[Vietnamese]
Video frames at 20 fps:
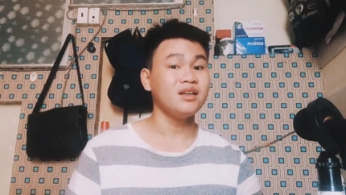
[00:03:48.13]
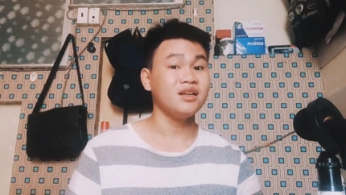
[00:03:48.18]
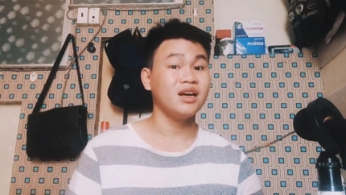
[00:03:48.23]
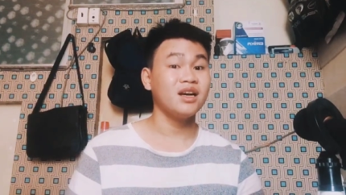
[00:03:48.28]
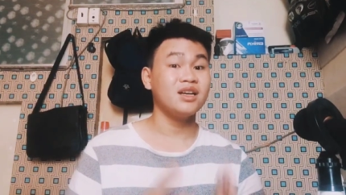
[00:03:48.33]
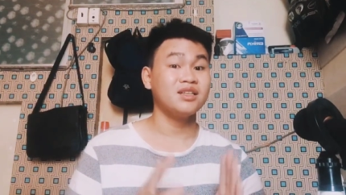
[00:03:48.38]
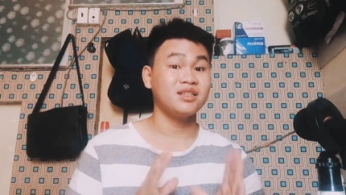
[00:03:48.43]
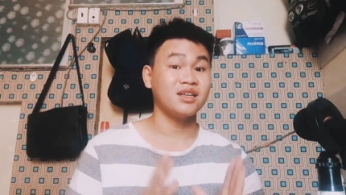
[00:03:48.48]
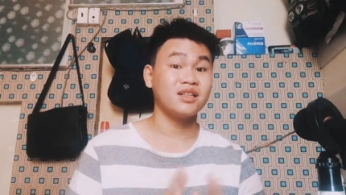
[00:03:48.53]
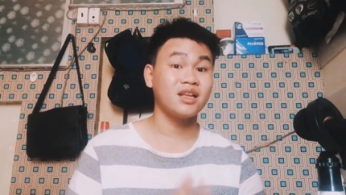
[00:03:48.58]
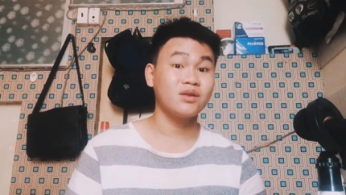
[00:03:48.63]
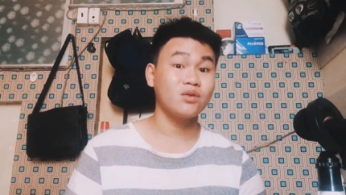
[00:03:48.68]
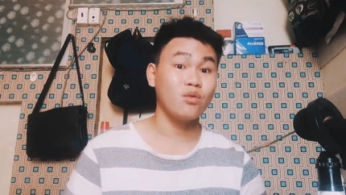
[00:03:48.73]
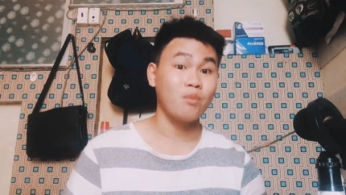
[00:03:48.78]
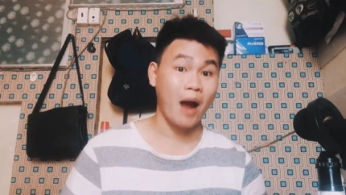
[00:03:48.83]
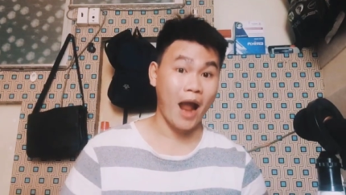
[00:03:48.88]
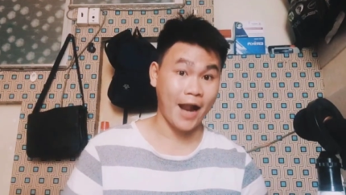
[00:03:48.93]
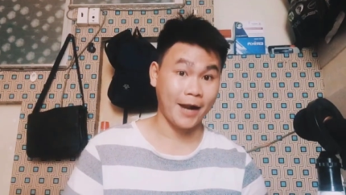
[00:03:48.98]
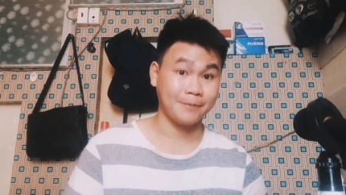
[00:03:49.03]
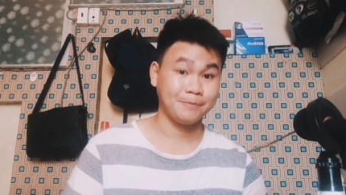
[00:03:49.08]
đó là sở thích của
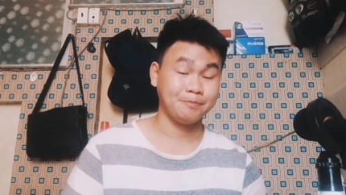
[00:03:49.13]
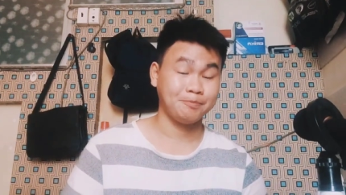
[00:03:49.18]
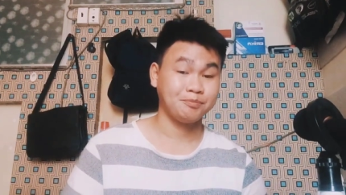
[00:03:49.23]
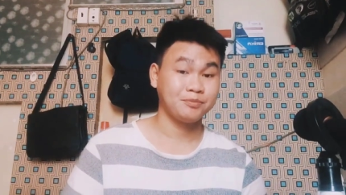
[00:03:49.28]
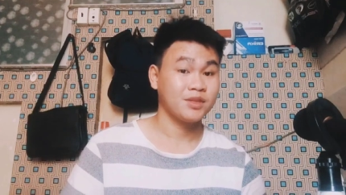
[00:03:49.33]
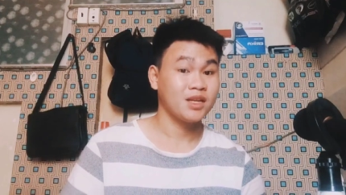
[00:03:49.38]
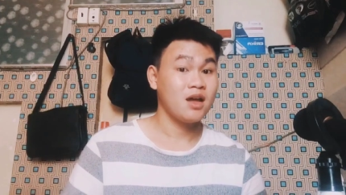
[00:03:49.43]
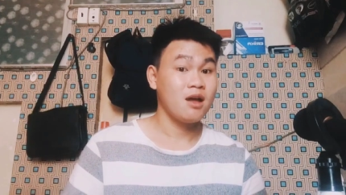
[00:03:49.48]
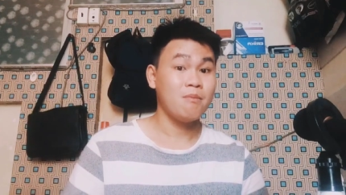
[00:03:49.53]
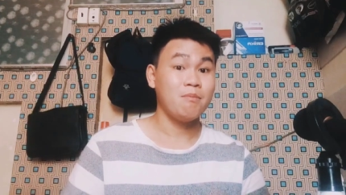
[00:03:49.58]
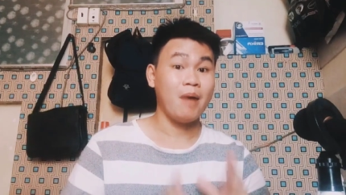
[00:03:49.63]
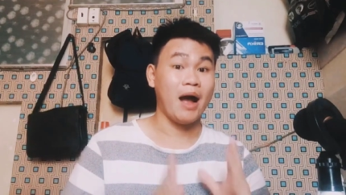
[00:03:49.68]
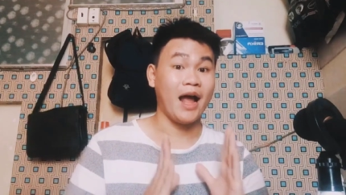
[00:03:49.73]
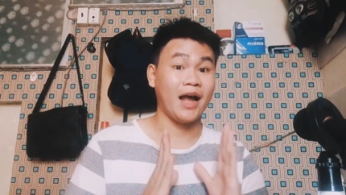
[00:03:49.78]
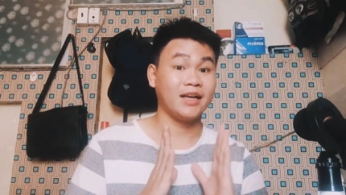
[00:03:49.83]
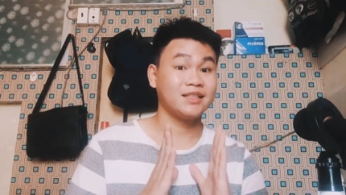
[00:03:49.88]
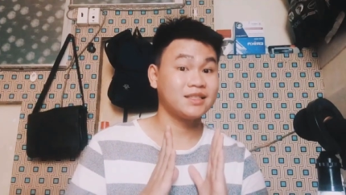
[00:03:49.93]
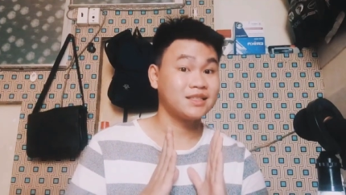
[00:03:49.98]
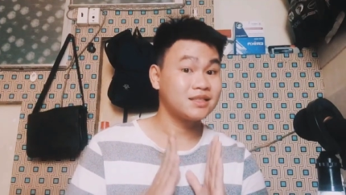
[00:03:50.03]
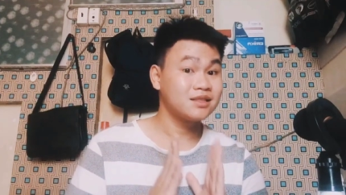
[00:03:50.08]
bạn.
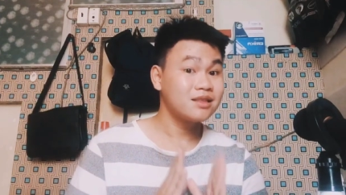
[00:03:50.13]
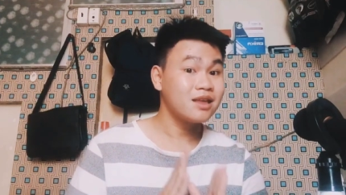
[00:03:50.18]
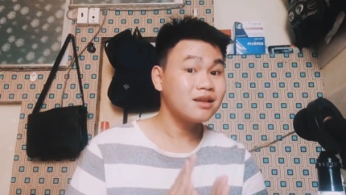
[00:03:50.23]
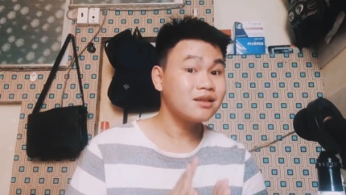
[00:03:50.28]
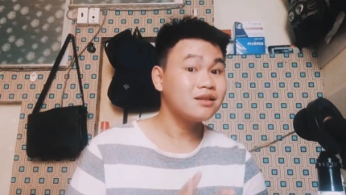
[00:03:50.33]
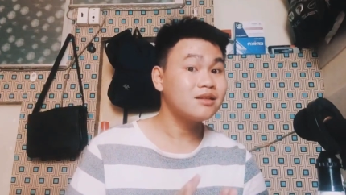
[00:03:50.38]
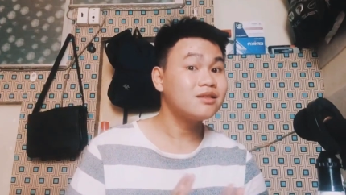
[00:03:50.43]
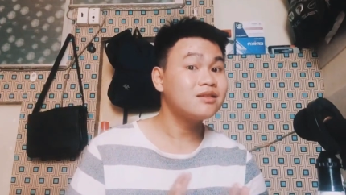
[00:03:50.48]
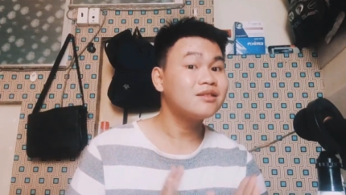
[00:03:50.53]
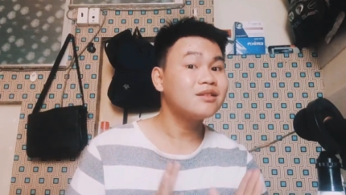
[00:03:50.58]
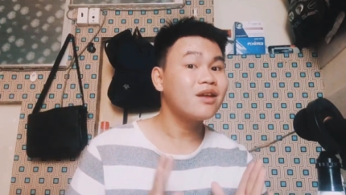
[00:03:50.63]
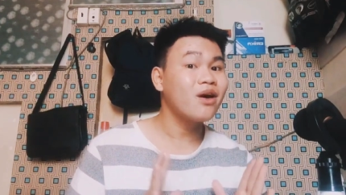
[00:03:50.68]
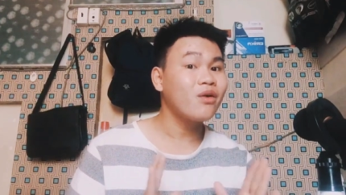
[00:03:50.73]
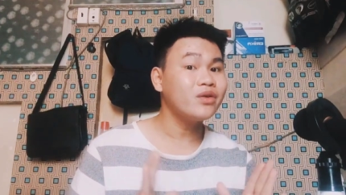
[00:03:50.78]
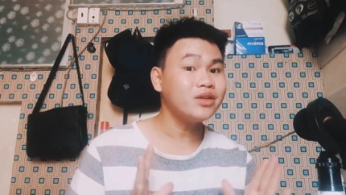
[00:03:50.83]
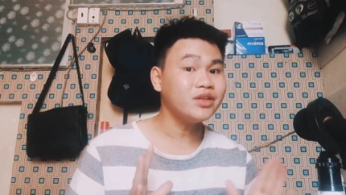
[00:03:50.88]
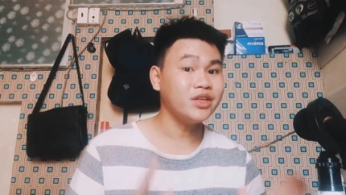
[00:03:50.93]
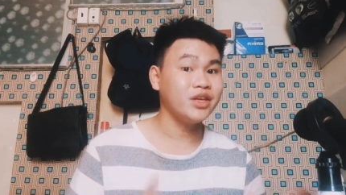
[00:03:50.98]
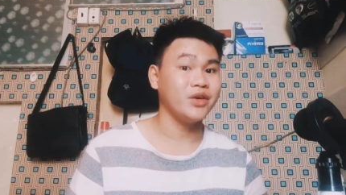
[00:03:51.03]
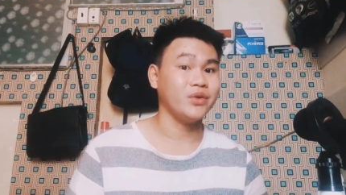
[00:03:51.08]
Bạn thích
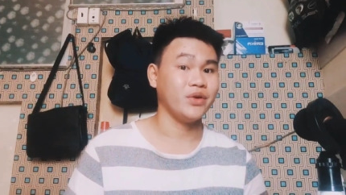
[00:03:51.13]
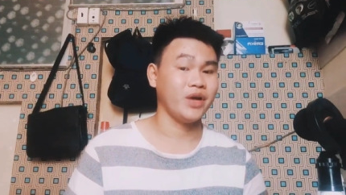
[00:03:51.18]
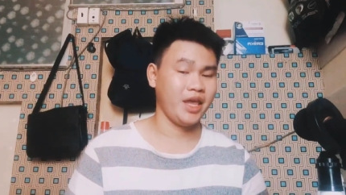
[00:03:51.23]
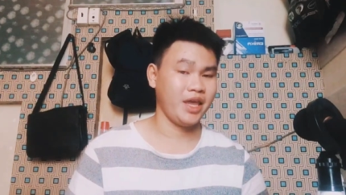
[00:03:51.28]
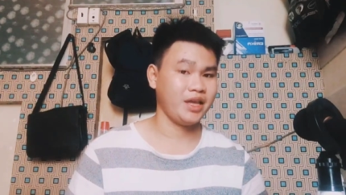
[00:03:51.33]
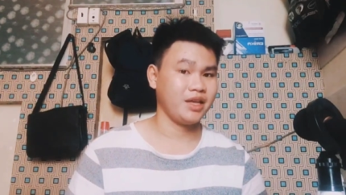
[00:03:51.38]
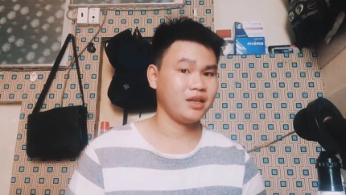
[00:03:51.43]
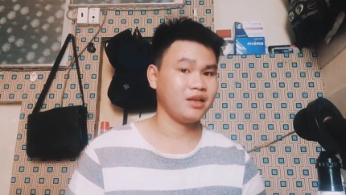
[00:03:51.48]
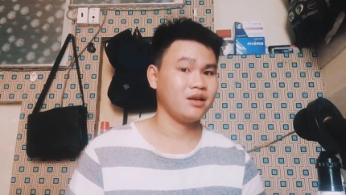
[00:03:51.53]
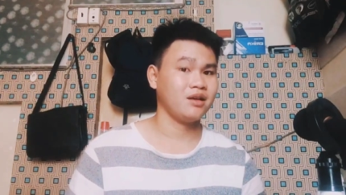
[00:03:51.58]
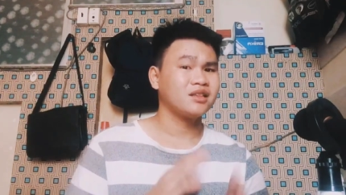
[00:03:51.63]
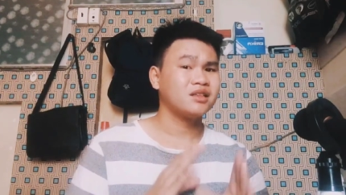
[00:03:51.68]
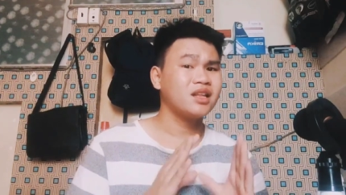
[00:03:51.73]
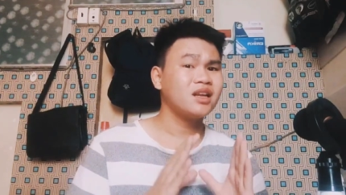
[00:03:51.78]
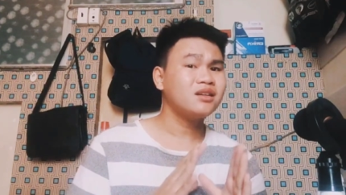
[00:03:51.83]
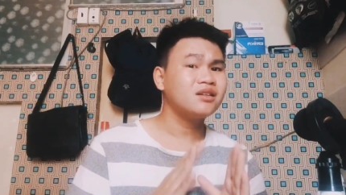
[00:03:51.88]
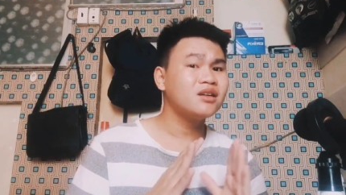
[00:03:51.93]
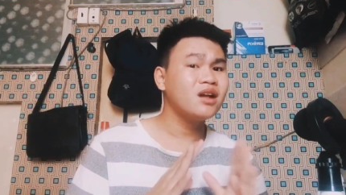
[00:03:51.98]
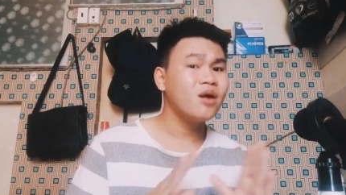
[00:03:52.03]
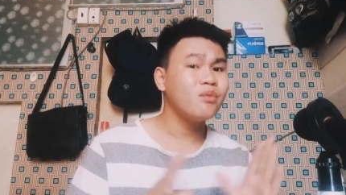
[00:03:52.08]
nói nhiều thiệt, thích
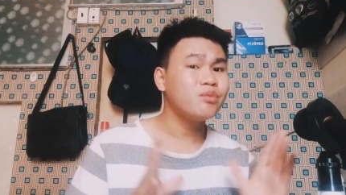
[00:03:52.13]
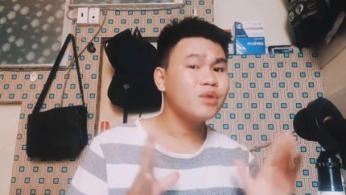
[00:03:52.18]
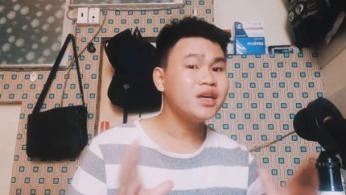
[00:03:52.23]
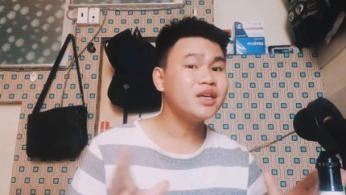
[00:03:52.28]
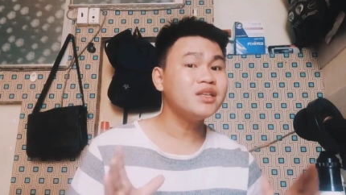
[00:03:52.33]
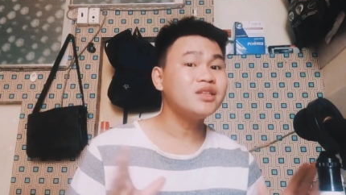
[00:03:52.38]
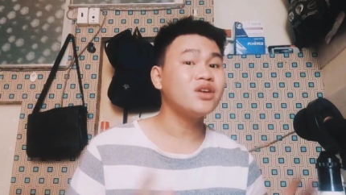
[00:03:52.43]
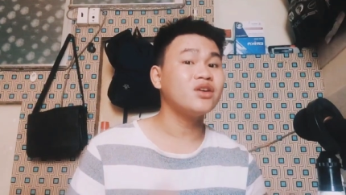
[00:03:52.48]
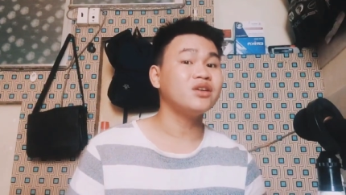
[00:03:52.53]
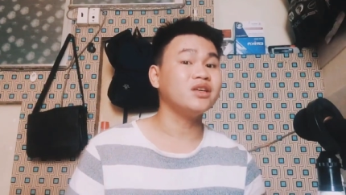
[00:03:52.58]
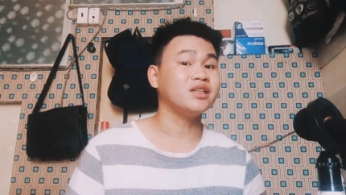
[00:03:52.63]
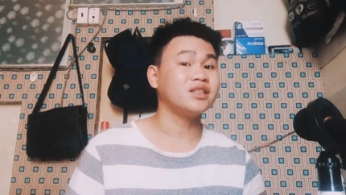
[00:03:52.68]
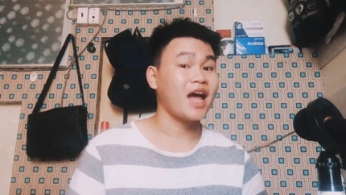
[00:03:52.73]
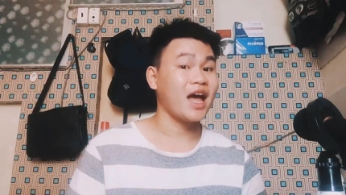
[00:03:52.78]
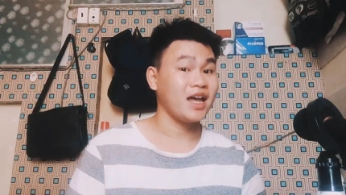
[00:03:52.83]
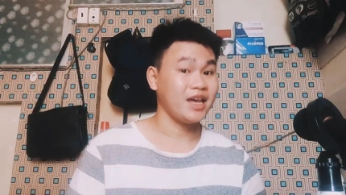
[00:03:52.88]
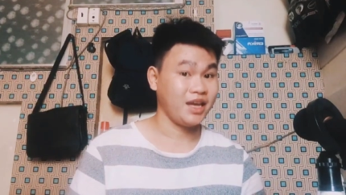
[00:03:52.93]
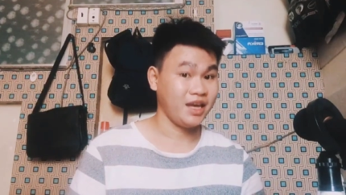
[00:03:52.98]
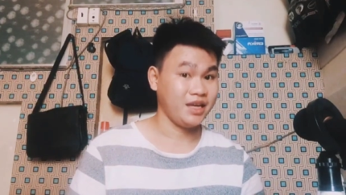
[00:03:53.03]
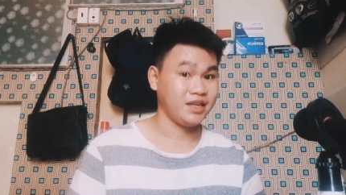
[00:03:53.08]
góp ý cho người
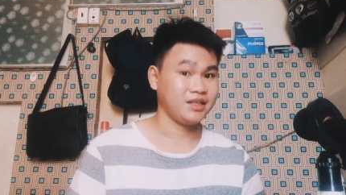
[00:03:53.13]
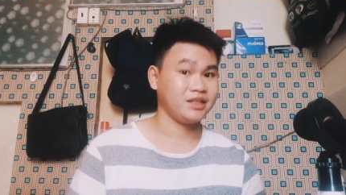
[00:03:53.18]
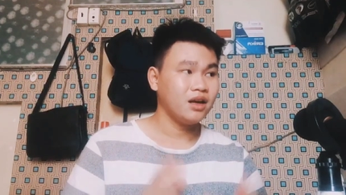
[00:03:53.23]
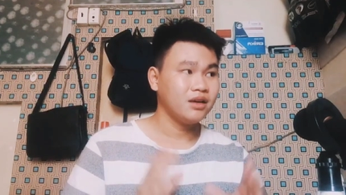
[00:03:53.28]
ta thiệt.